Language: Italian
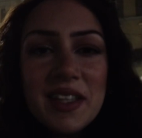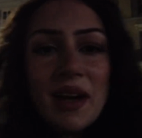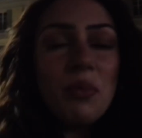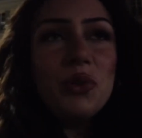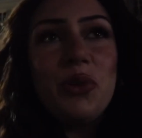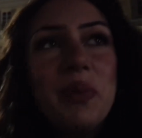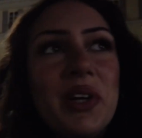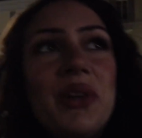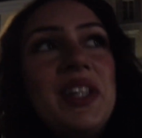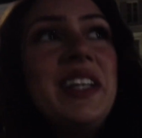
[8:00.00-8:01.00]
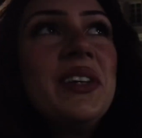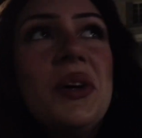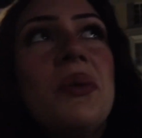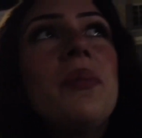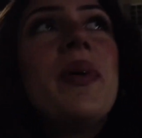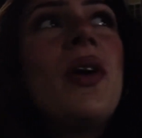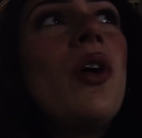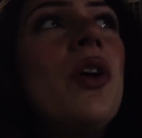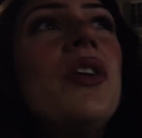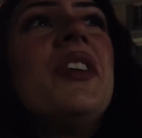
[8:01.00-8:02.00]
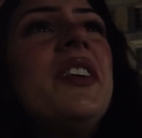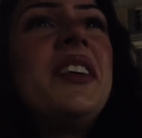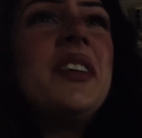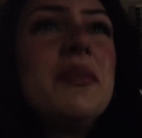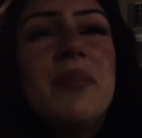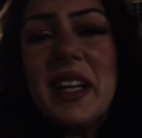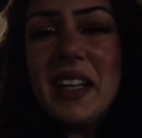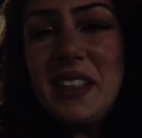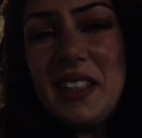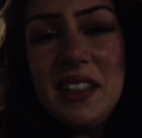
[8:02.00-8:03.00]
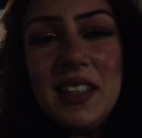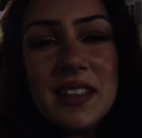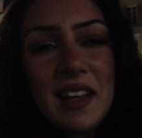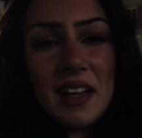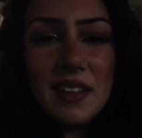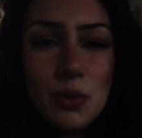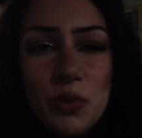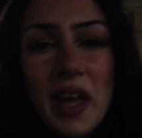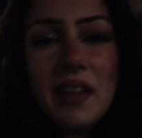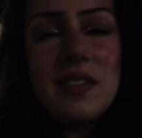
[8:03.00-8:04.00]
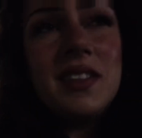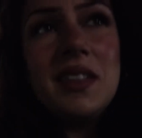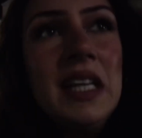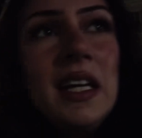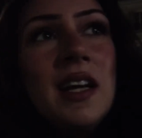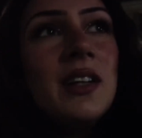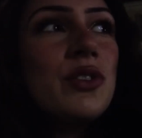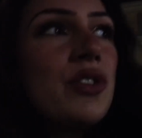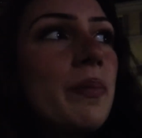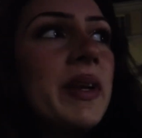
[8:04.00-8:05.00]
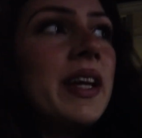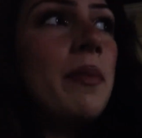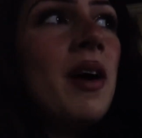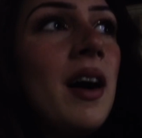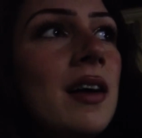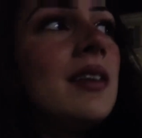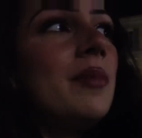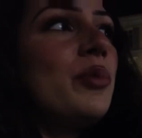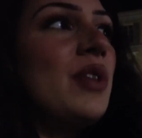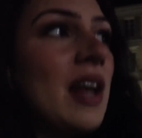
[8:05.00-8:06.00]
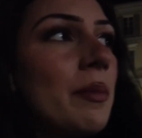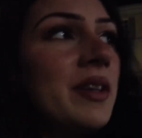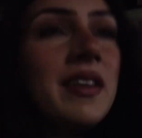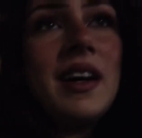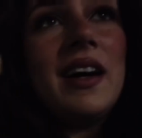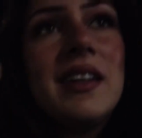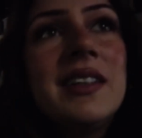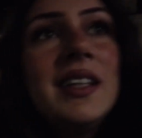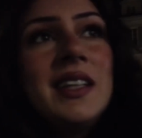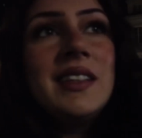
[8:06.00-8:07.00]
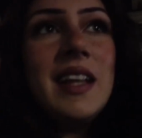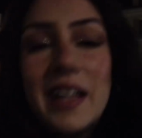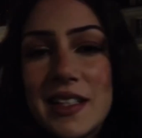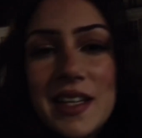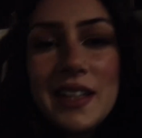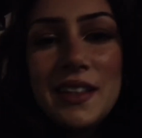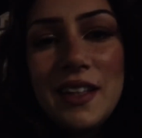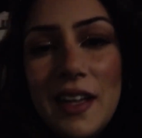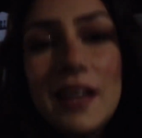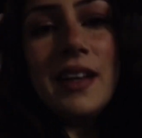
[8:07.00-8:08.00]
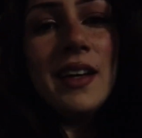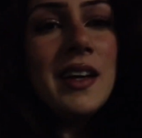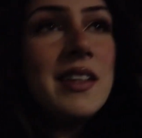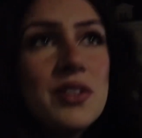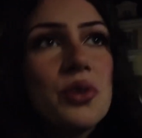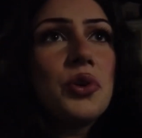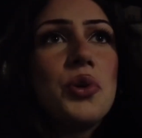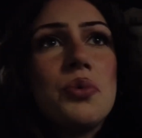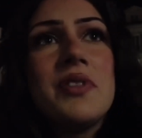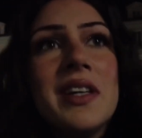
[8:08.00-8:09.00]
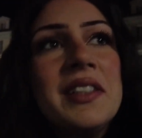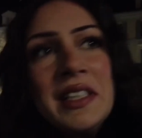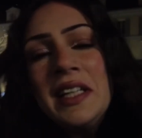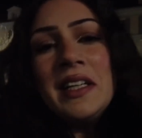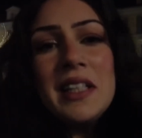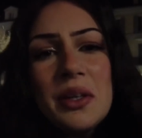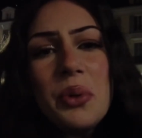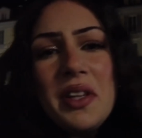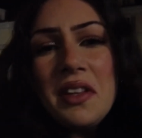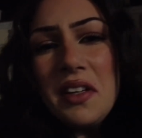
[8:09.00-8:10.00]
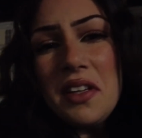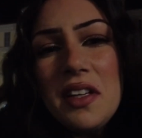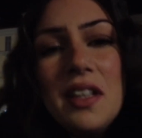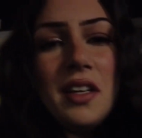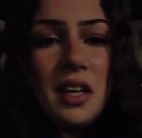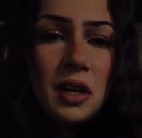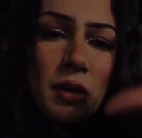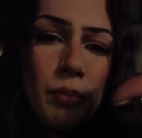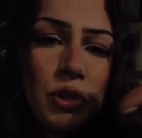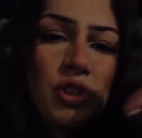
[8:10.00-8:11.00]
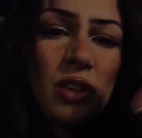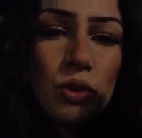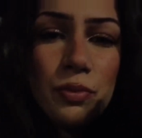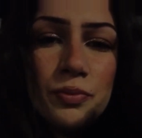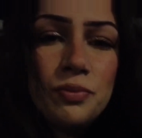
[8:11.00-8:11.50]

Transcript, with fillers: era molto piccolino, però eh, mercatini di Natale deludenti. Non so perché, ma eh, più della metà delle casette sono chiuse. Quindi bocciato.